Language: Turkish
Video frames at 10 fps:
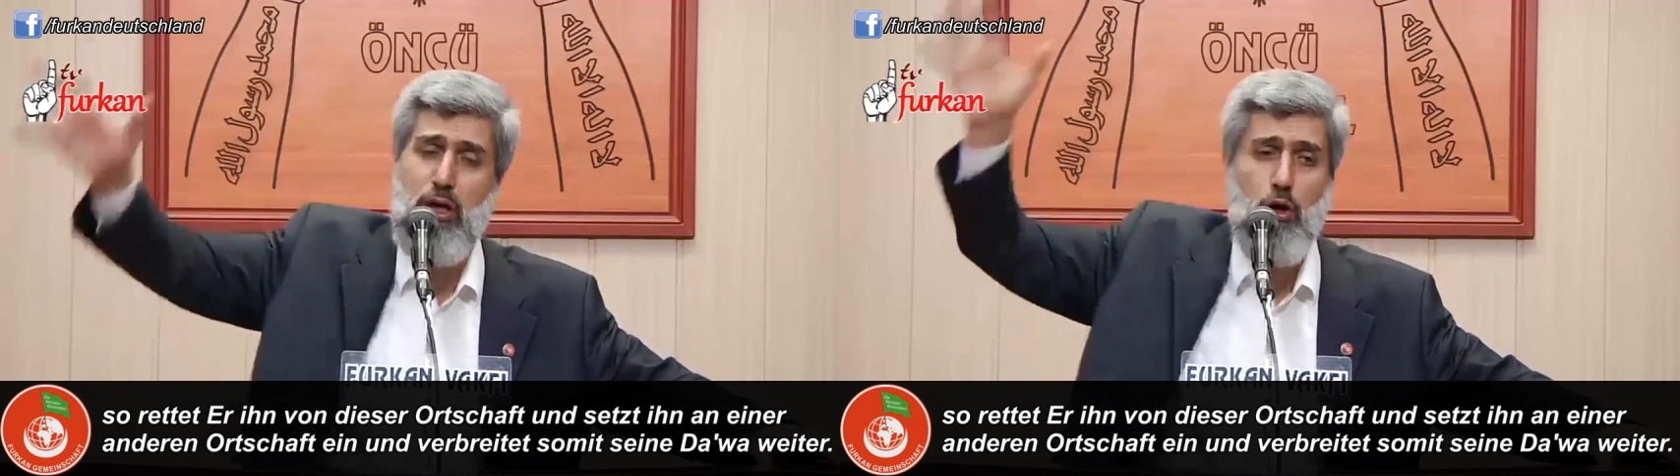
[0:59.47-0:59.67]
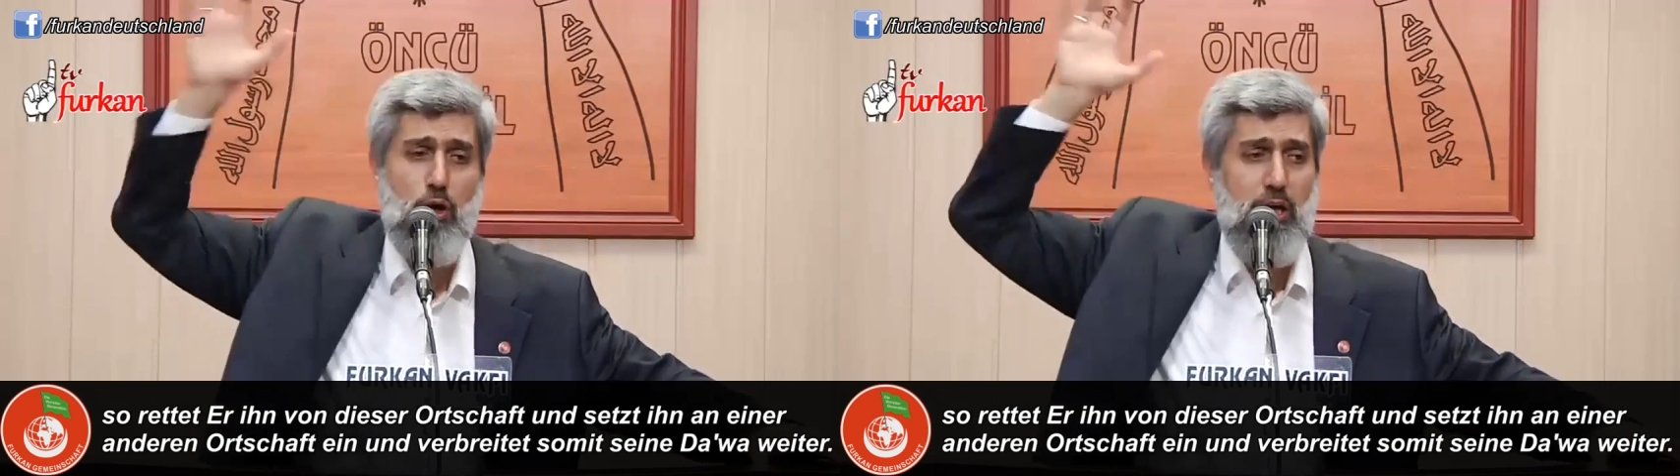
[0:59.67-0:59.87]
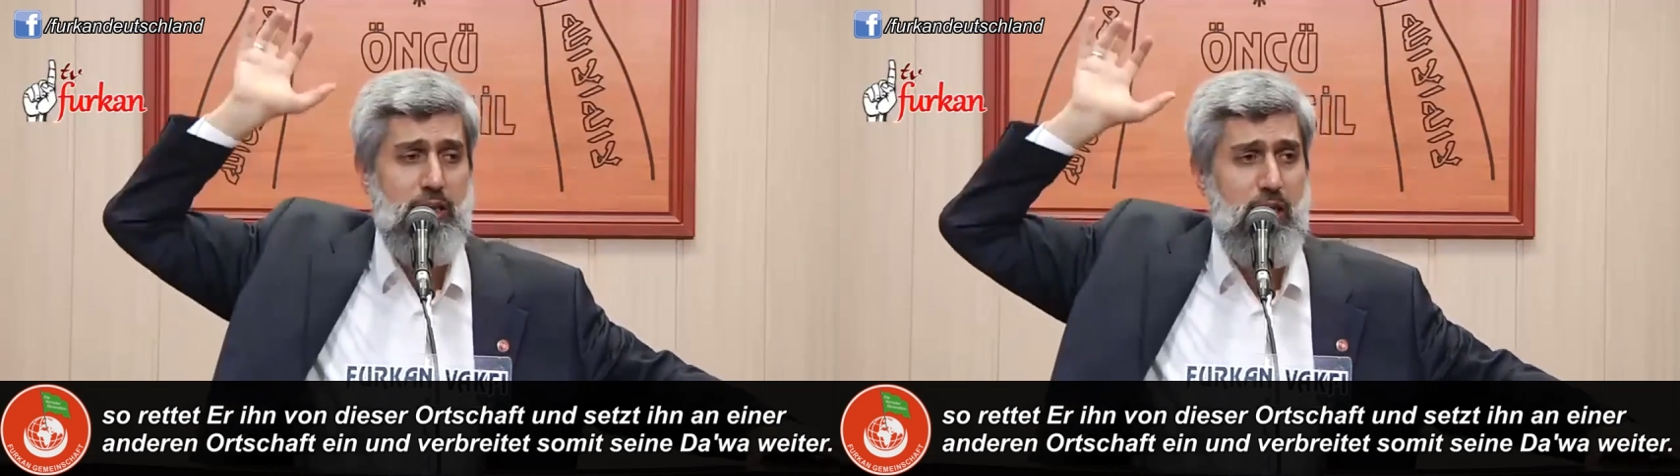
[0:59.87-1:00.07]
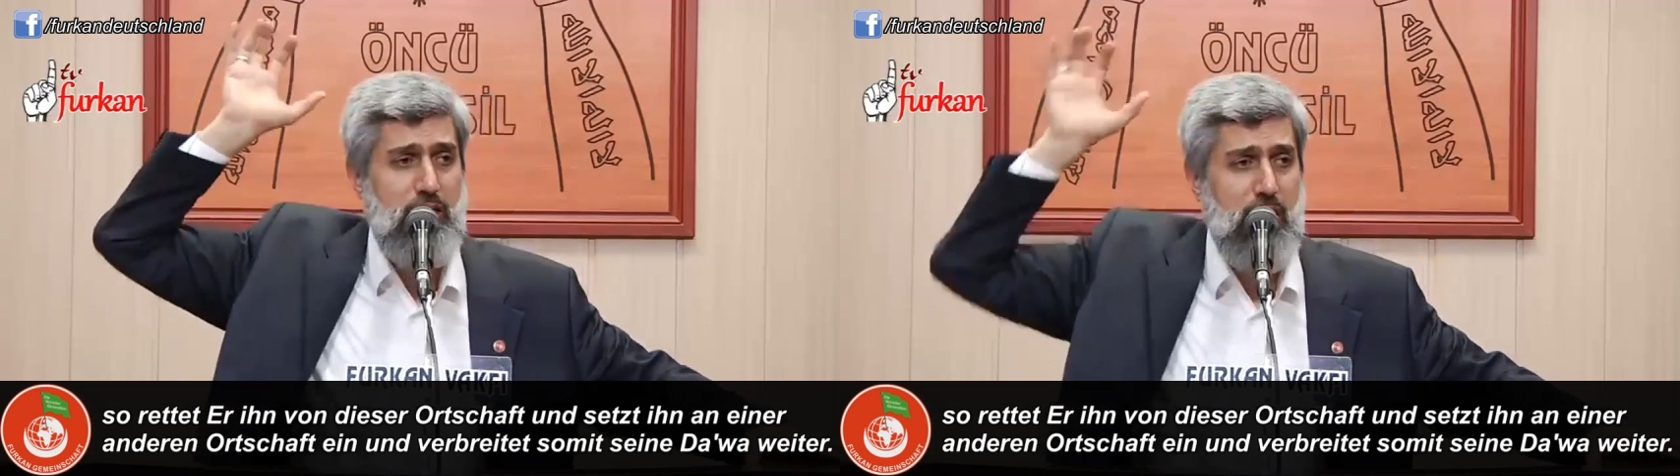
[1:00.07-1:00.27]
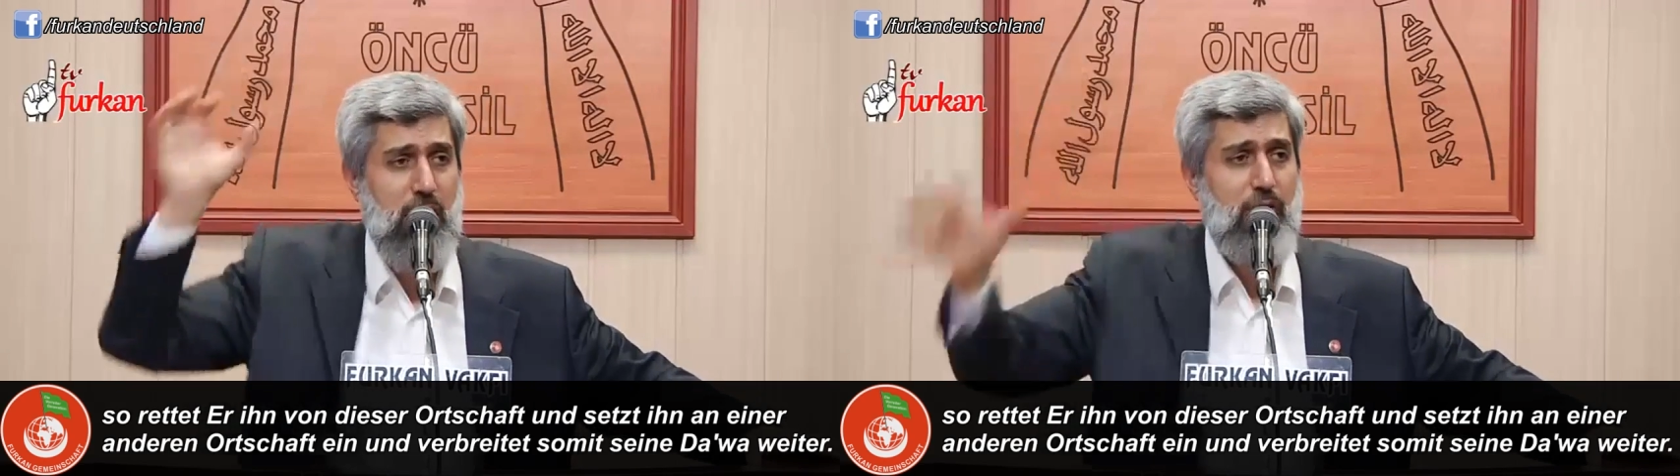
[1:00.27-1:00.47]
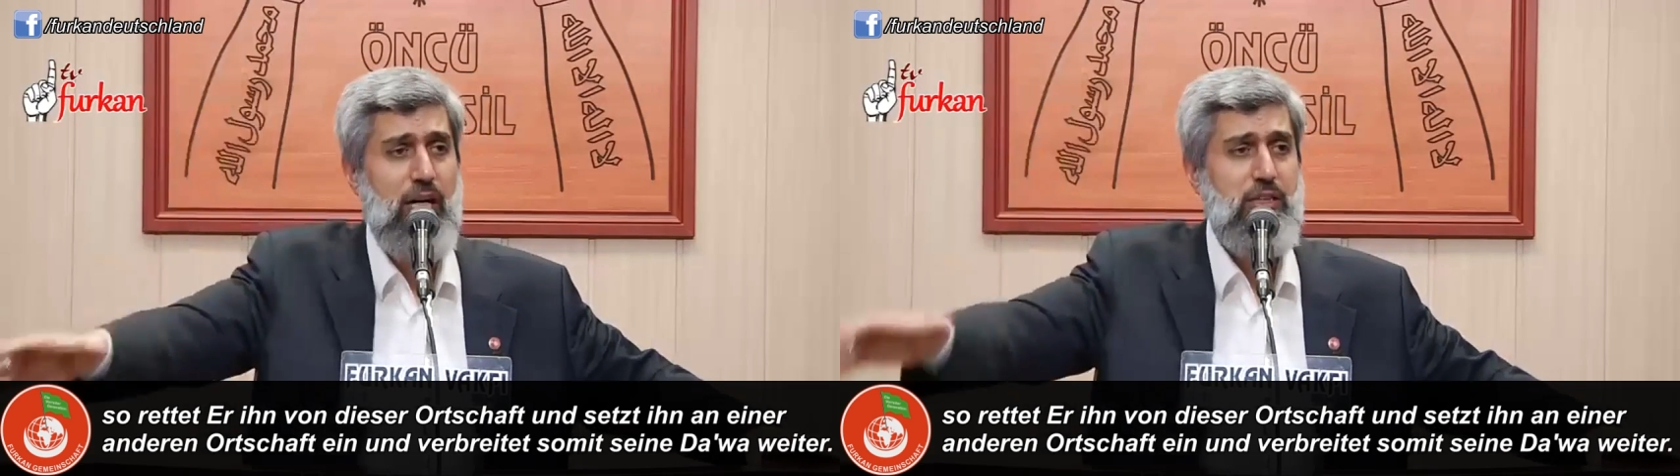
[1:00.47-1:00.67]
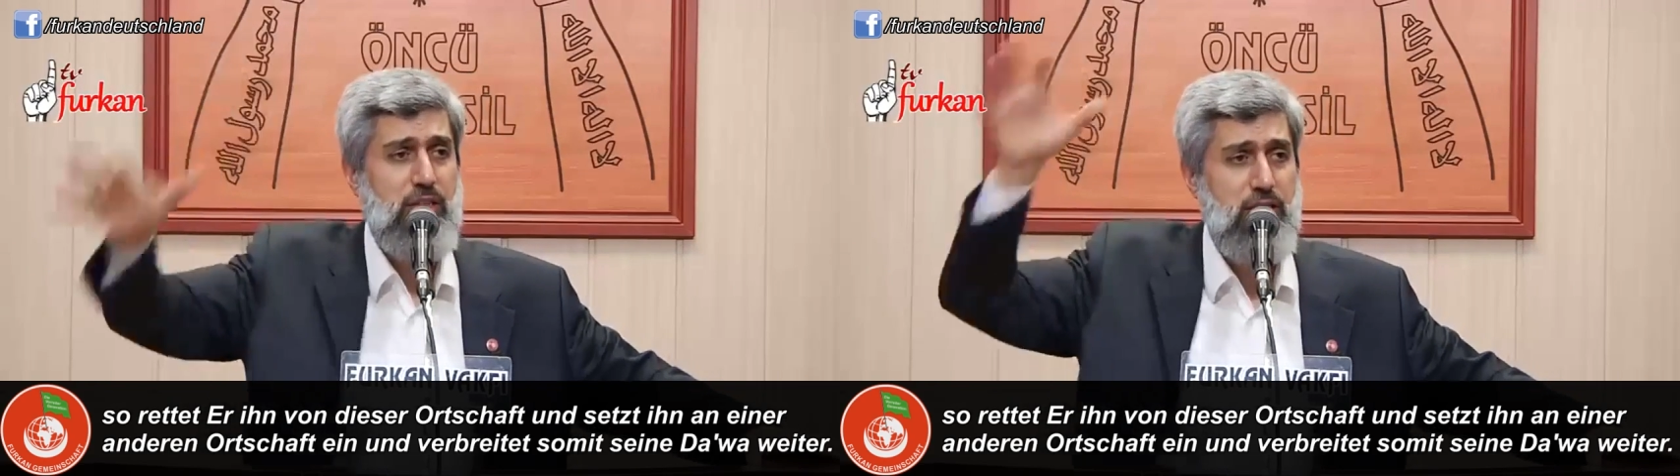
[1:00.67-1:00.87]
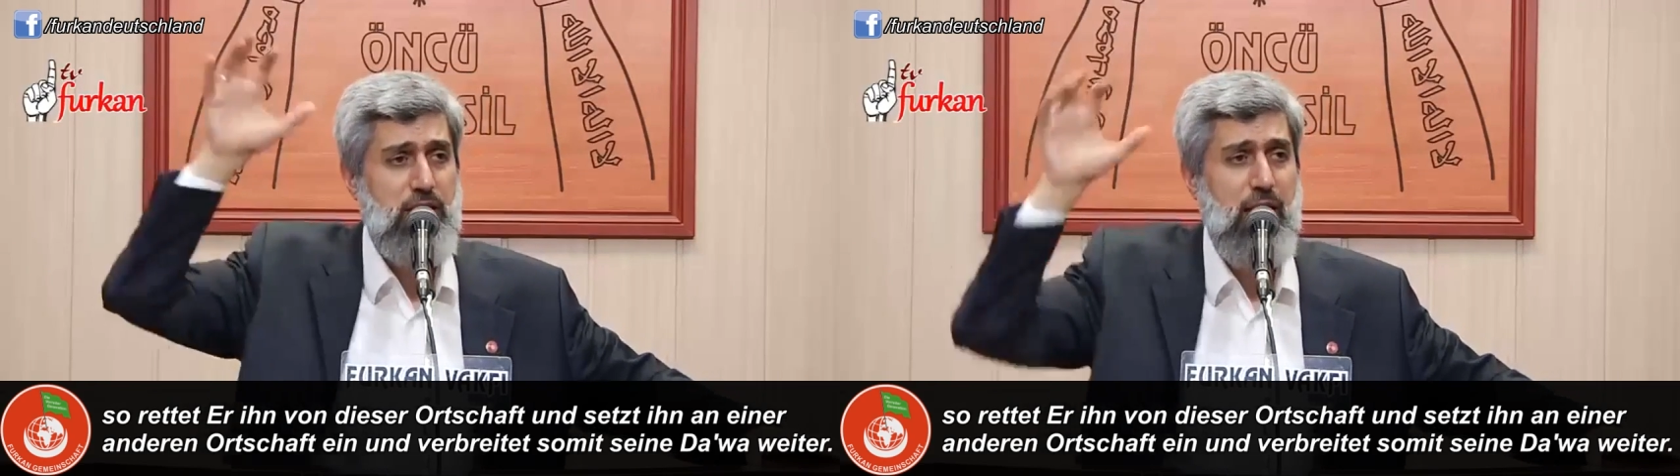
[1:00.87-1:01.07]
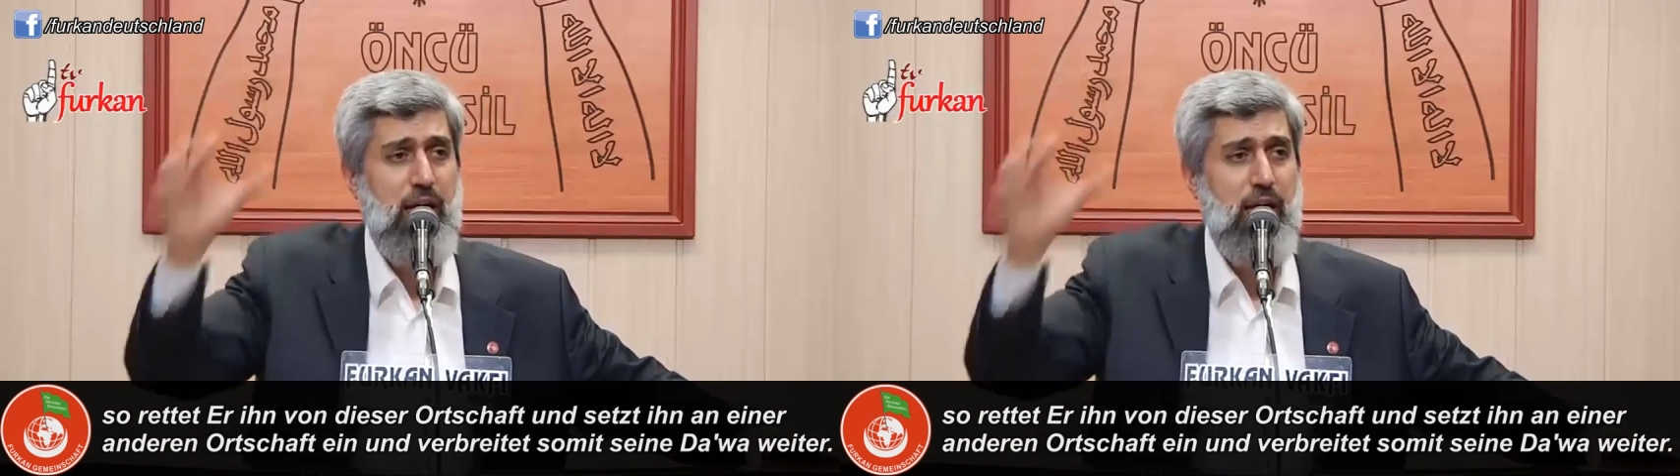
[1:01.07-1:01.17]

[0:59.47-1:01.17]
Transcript: ve orada davasını